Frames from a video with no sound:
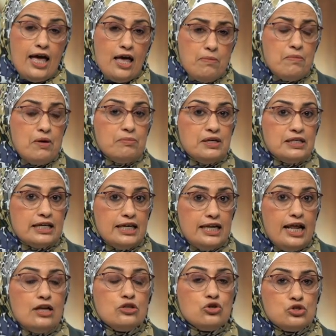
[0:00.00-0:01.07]
إما من
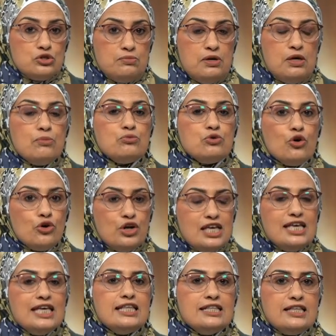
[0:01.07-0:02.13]
خلال تصميم
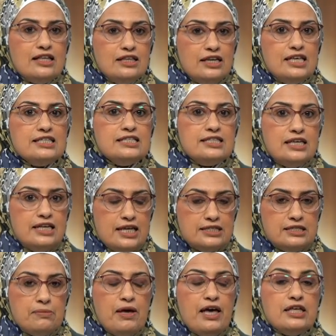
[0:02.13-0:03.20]
طريقة تدريس
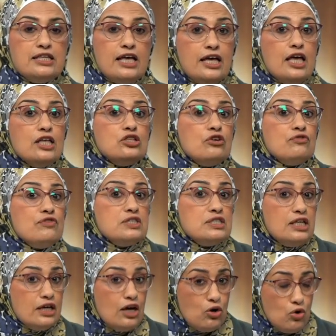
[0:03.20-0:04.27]
تناسب احتياجات
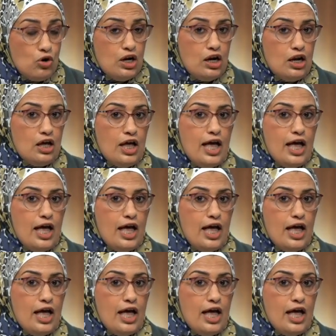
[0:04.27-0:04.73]
الفصل ككل